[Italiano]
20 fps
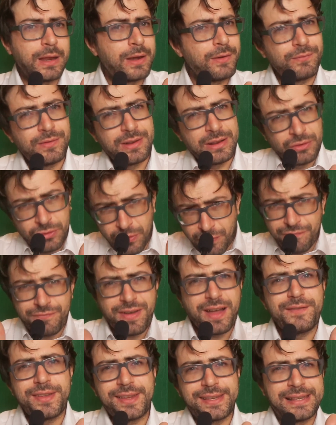Mm, non
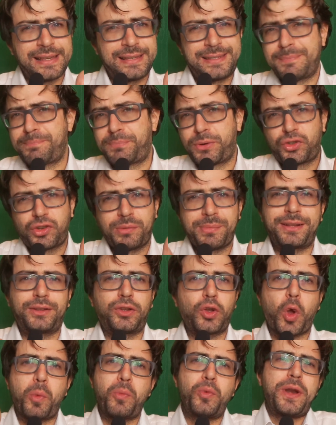va vista
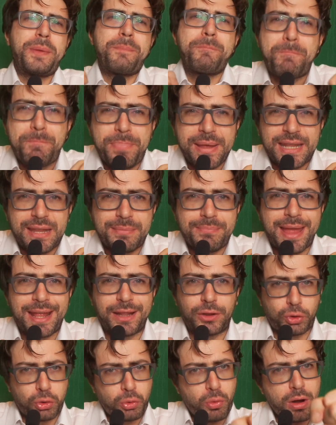semplicemente come un
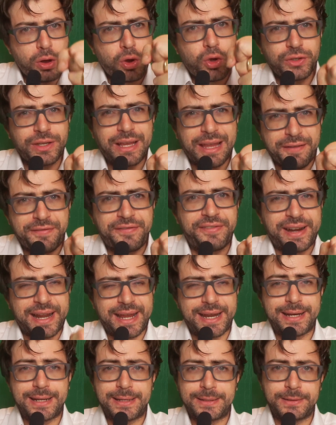impedimento, qualcosa che
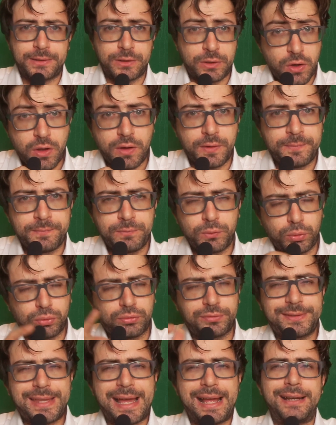frena, no,
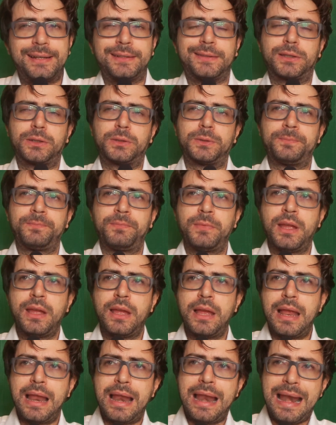tutt'altro.
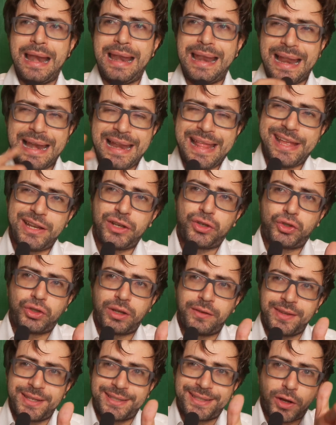La
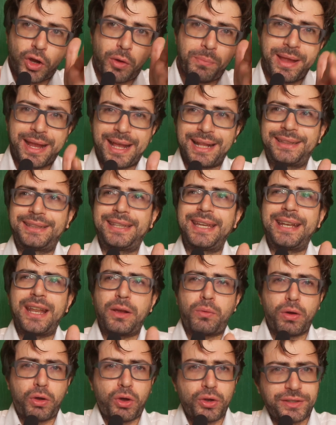legge vista come catena
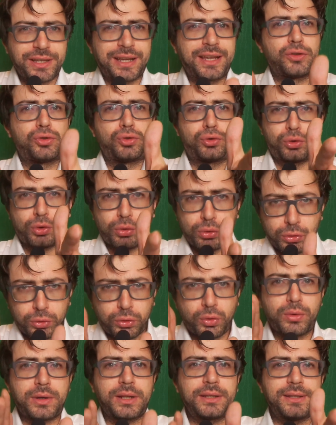è qualcosa che
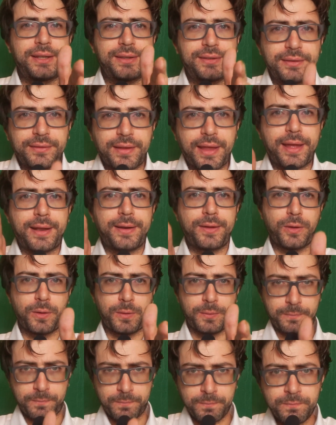struttura il
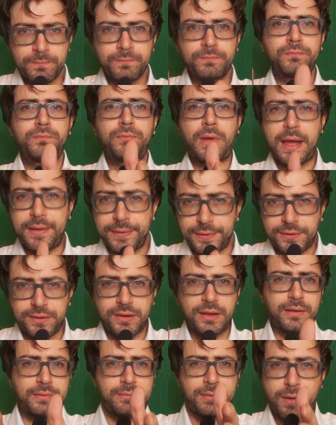desiderio,
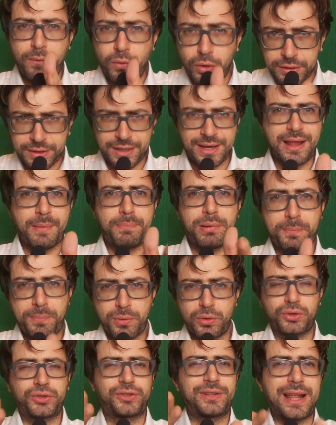anzi a volte gli dà
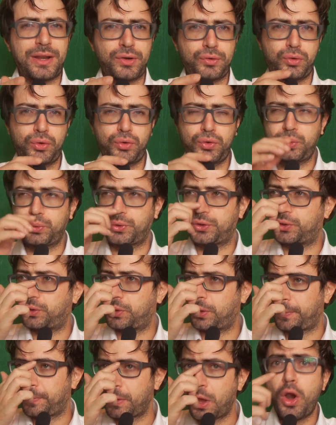proprio lo slancio
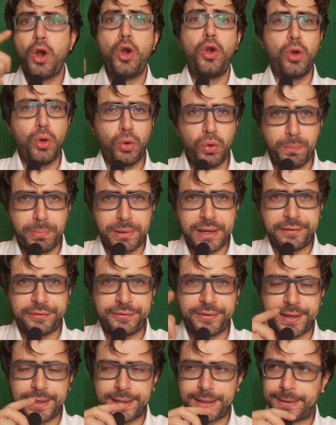giusto, lo
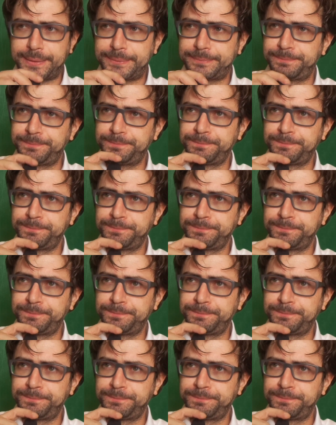lubrifica.